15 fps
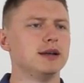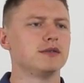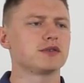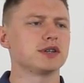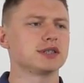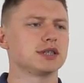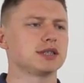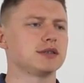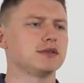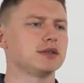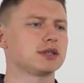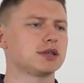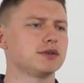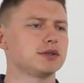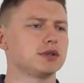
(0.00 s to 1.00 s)
в конце
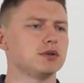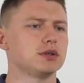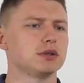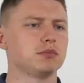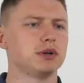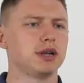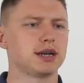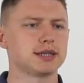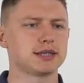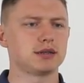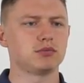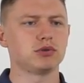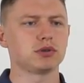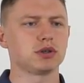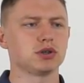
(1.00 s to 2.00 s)
Советского Союза были
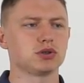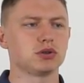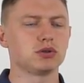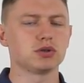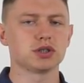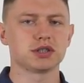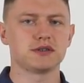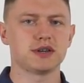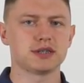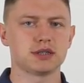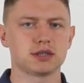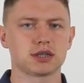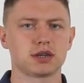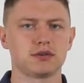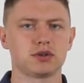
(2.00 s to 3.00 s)
разработки, что тоже связано
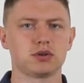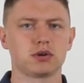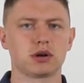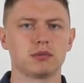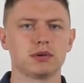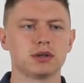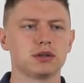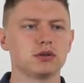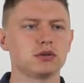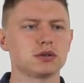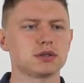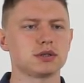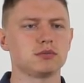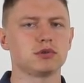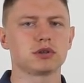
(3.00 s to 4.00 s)
с кровотоком. Но
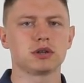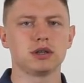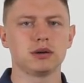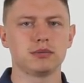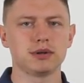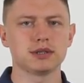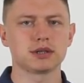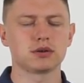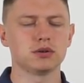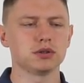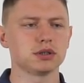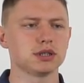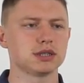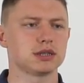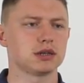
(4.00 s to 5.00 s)
разработки не были
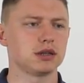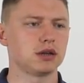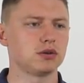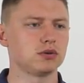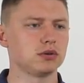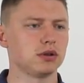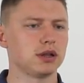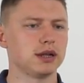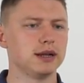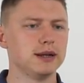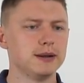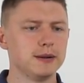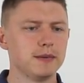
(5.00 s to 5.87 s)
закончены, страна рухнула,